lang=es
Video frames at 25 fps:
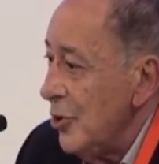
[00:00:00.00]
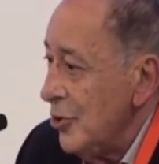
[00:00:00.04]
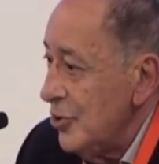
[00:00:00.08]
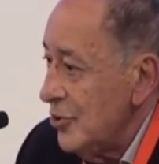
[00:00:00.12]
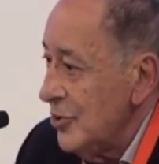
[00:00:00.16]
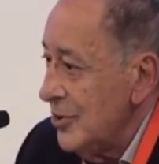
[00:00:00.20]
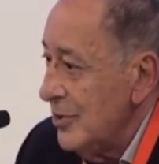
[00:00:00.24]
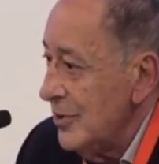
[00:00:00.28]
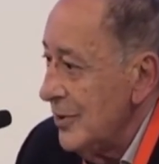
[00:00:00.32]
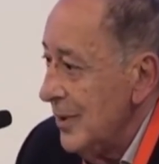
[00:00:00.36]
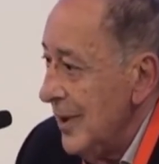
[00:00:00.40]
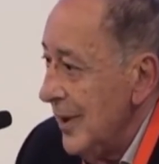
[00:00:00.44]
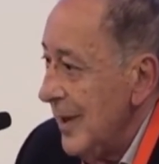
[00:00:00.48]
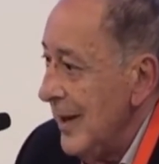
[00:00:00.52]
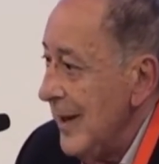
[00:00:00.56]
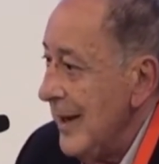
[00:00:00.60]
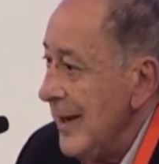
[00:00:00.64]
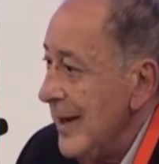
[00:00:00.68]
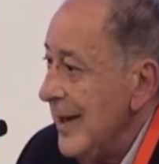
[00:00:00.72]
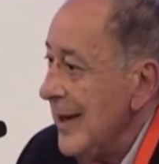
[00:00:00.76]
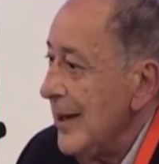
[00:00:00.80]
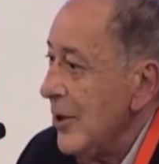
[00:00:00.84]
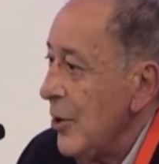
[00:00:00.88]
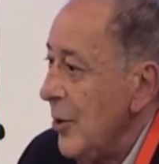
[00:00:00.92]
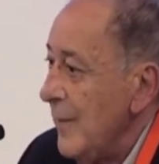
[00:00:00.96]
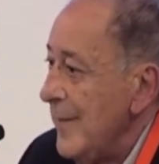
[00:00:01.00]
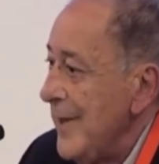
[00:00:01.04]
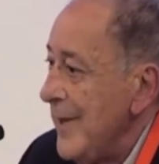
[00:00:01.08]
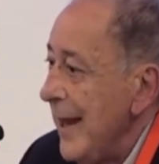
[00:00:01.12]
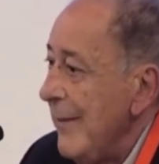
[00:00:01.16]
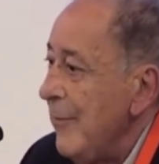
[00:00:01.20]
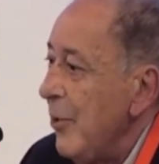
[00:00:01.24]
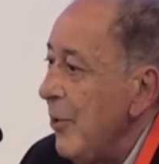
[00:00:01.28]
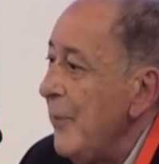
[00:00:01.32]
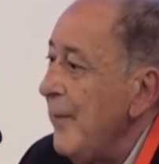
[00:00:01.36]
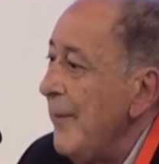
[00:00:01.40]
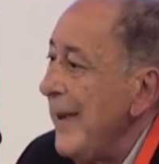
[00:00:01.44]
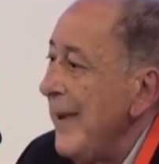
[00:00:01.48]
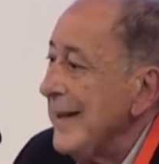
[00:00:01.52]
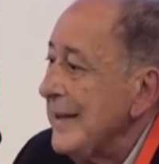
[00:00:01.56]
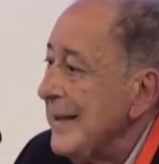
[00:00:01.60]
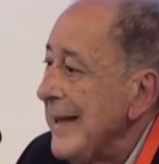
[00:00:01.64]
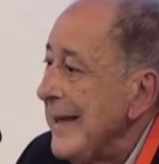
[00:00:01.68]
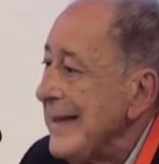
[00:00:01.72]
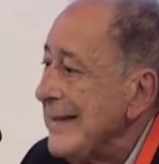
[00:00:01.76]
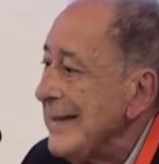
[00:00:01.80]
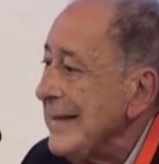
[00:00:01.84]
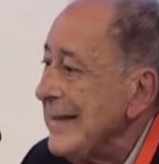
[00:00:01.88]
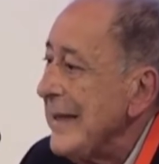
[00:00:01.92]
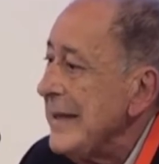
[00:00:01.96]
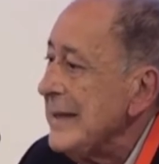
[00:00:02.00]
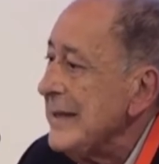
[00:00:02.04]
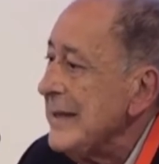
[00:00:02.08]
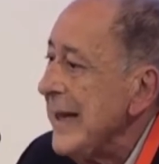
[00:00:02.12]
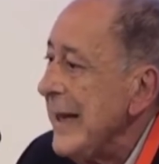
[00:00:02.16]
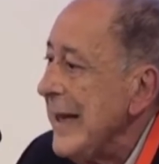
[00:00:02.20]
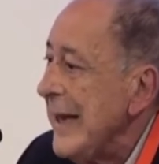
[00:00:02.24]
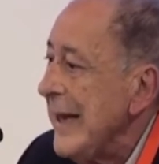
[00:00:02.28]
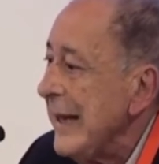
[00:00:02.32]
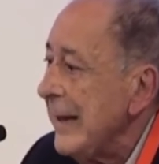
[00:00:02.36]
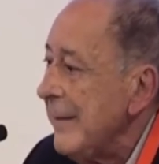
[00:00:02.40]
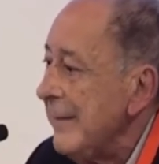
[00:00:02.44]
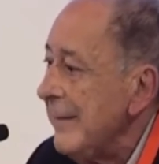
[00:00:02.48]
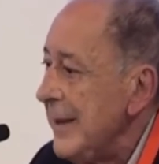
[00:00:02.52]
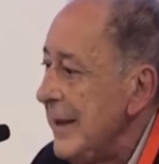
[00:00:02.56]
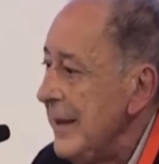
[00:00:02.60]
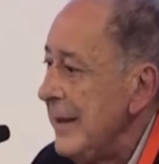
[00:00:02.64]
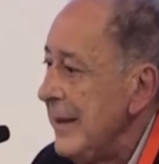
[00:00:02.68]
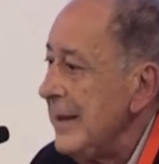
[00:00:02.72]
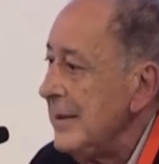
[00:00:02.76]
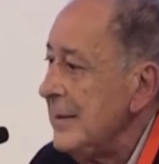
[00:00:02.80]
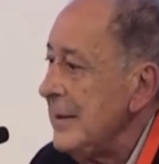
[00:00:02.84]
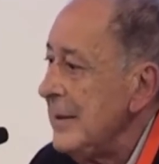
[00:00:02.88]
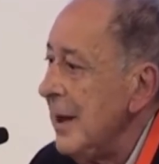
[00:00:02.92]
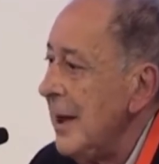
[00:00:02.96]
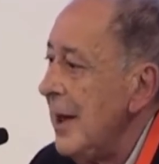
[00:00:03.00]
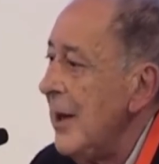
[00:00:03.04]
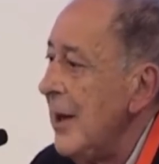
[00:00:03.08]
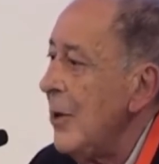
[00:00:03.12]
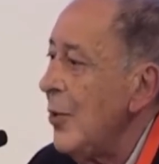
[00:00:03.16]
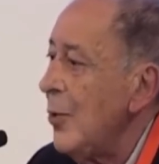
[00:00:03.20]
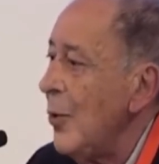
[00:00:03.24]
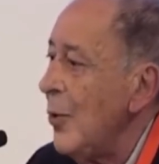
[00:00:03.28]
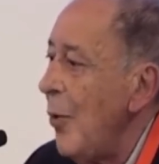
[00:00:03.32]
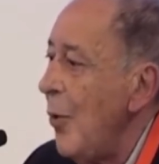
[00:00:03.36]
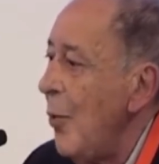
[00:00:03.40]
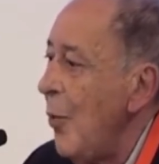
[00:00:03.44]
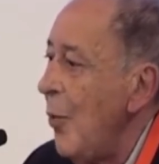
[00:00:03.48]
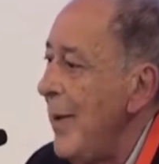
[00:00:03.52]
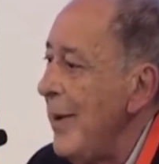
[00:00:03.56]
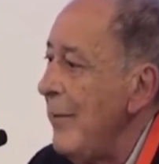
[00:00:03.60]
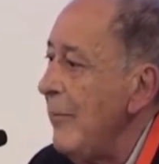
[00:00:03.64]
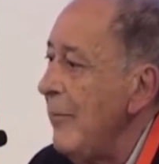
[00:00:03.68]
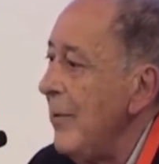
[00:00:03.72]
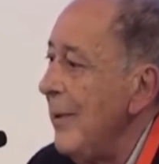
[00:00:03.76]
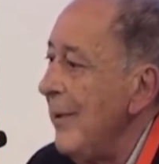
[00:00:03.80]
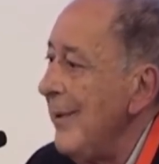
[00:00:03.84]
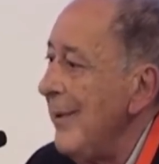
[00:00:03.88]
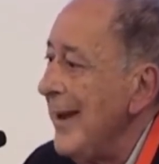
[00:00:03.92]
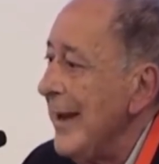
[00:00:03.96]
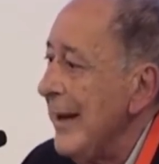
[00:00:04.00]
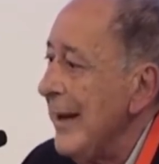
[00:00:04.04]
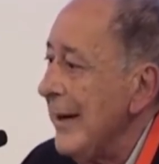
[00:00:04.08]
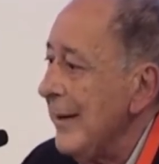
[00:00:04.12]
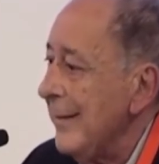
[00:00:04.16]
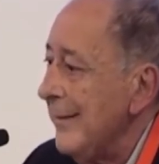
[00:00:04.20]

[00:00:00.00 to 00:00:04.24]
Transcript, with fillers: y comíamos patatas hervidas con huevo hervido